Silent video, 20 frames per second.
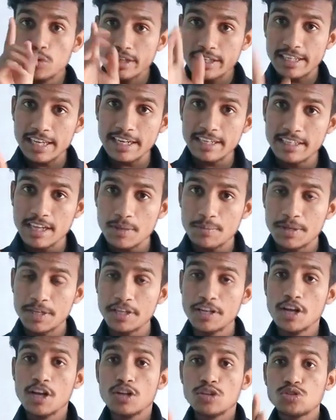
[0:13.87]
उनके लिए
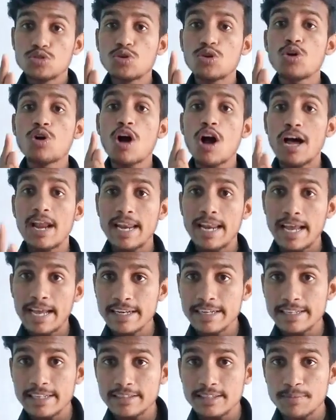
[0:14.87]
भी जो लोग
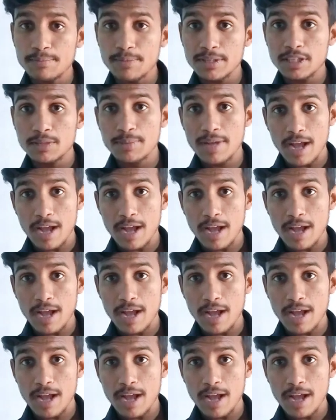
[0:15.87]
ऑनलाइन के संबंध